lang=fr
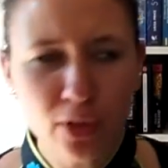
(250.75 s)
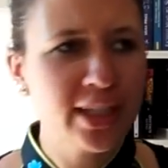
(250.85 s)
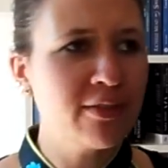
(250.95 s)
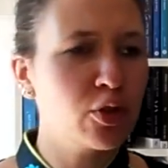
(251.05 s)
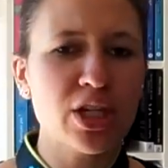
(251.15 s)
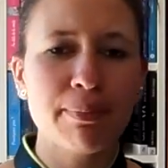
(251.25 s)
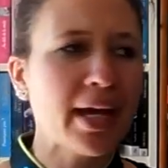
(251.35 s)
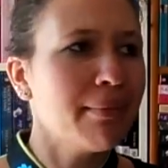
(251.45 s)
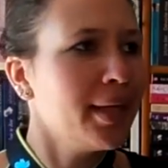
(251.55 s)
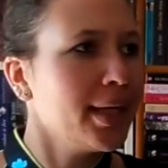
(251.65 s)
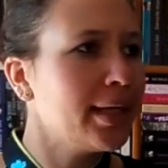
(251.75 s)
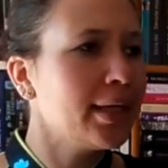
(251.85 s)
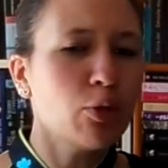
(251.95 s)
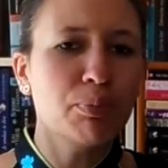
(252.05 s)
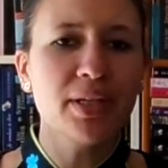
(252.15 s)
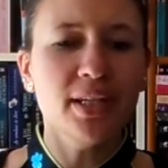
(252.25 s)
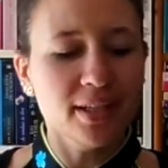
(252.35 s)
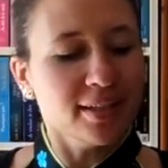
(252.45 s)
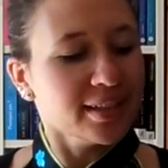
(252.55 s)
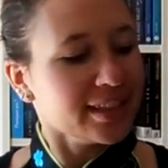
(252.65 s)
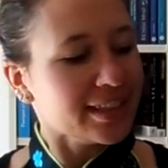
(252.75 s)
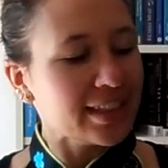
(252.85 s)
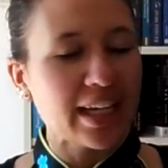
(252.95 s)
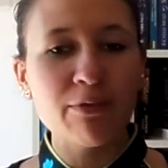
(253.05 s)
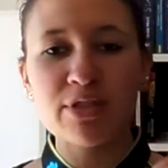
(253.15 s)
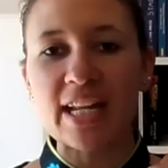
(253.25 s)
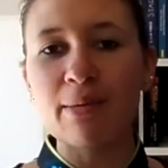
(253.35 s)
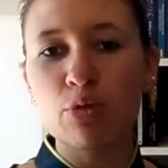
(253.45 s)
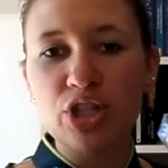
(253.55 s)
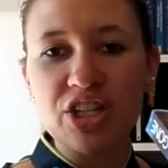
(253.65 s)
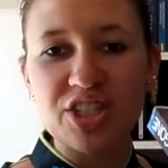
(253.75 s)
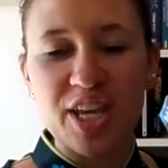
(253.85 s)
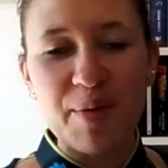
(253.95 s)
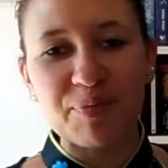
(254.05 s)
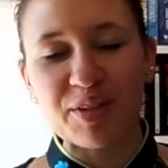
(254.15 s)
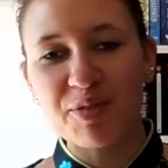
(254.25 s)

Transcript: autre livre que j'ai pas aimé, youpi Et vous allez me châtier.